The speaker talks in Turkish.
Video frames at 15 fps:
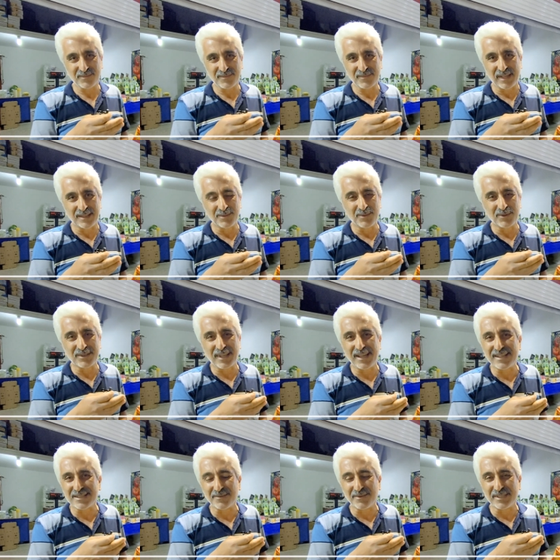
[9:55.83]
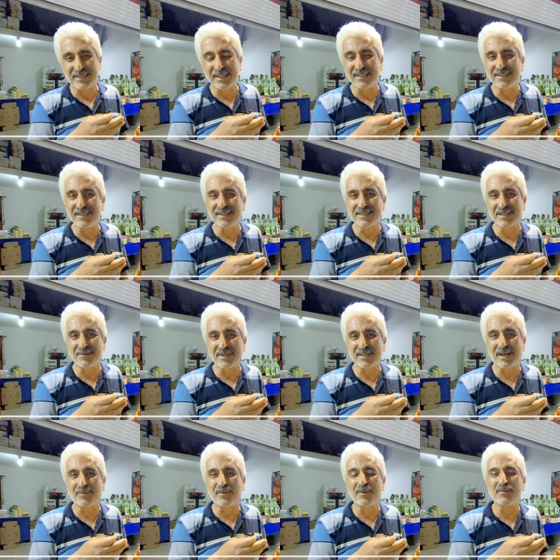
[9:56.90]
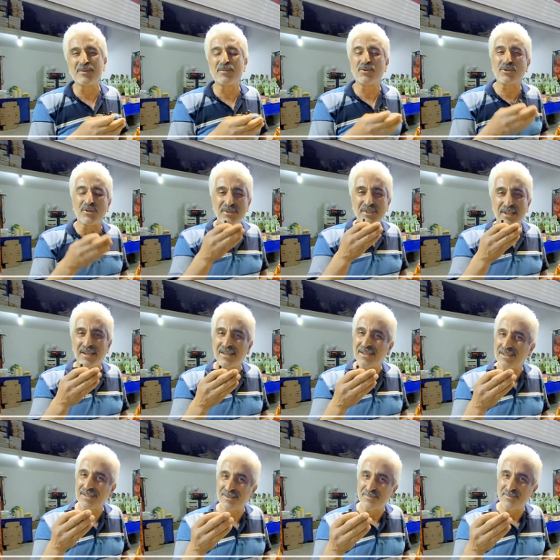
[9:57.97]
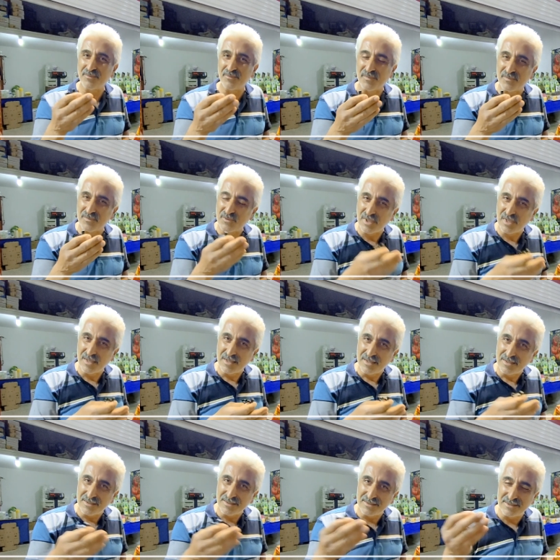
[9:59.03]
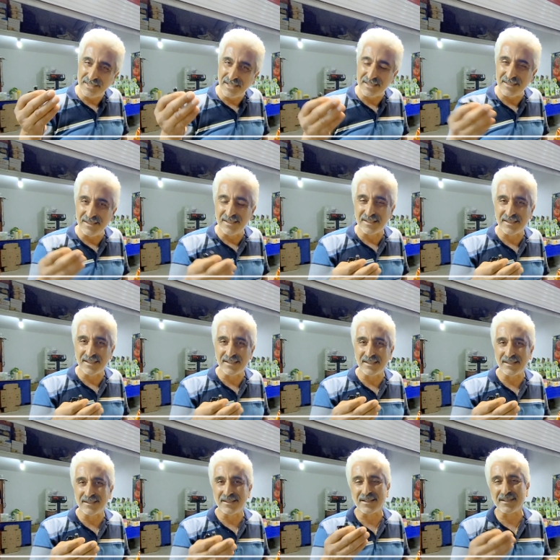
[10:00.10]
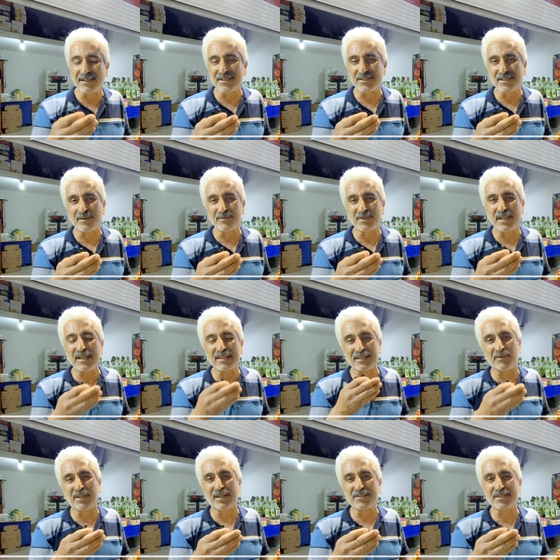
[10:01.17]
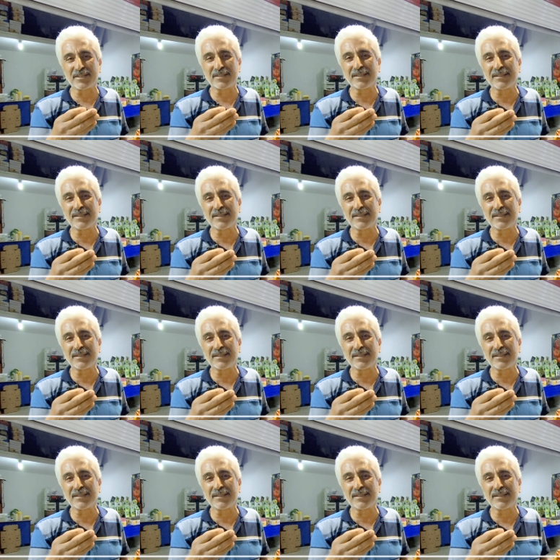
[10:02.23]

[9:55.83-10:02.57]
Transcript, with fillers: yani burada her zaman geldiğiniz zaman kapımız bütün ya e, diğer illerden gelen arkadaşlarımıza her zaman açıktır.